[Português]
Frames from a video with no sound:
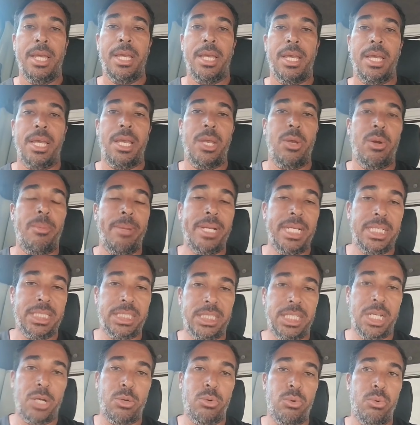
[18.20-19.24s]
Eu amanhecia
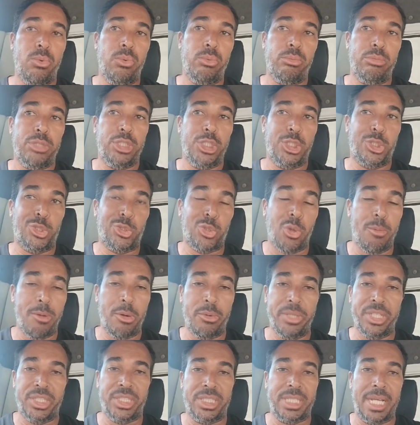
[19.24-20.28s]
com estômago
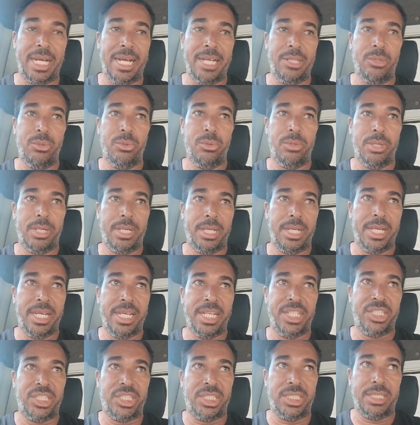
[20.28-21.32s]
inchado, é,
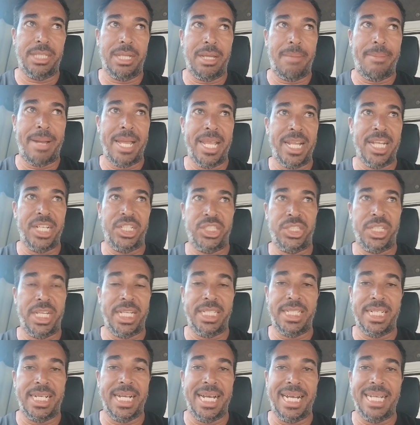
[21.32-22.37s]
barriga é cheia de
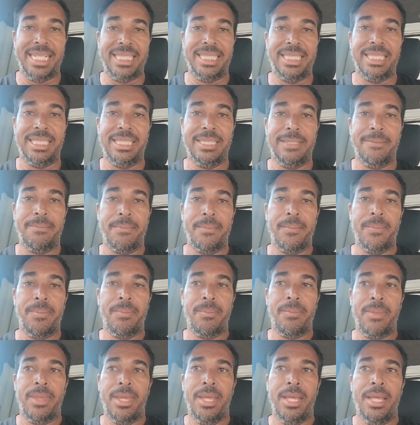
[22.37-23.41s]
gases,
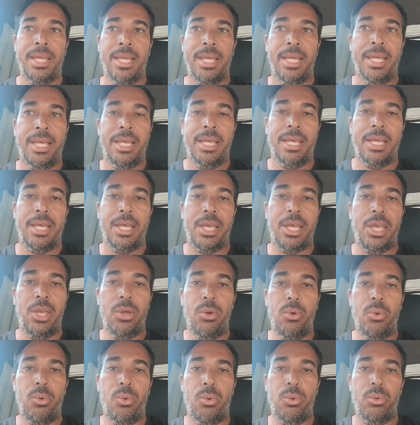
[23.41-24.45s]

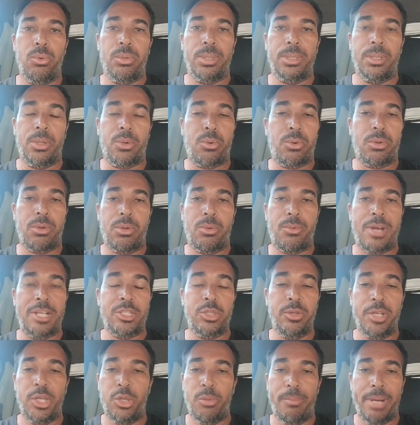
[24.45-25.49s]
eu quase não
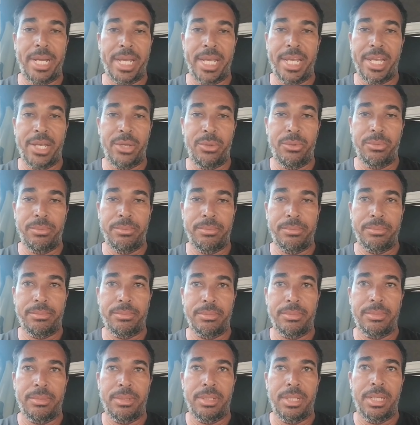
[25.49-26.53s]
ia no banheiro,
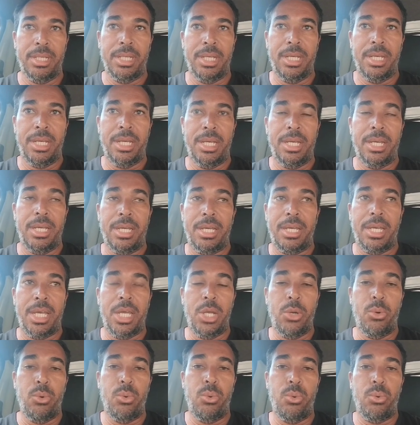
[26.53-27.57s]

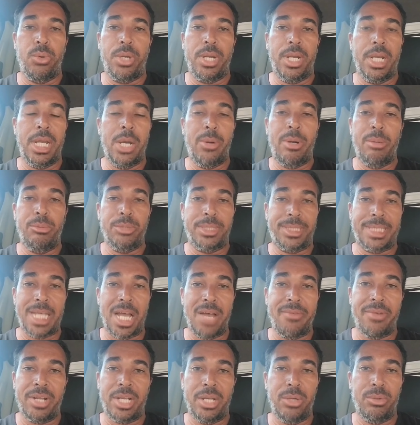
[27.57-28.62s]
eu não
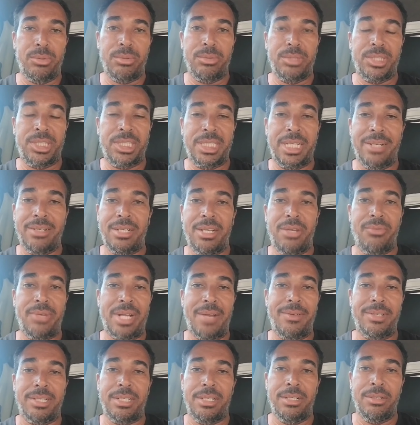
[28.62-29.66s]
almoçava, que eu, tinha, eu,
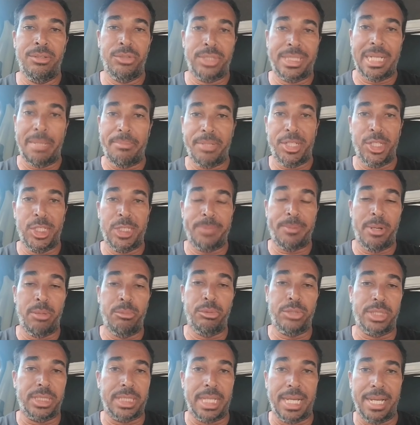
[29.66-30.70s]
ficava, eu não tinha pedido para
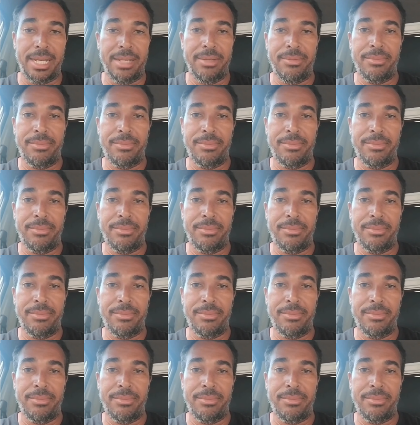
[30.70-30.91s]
almoçar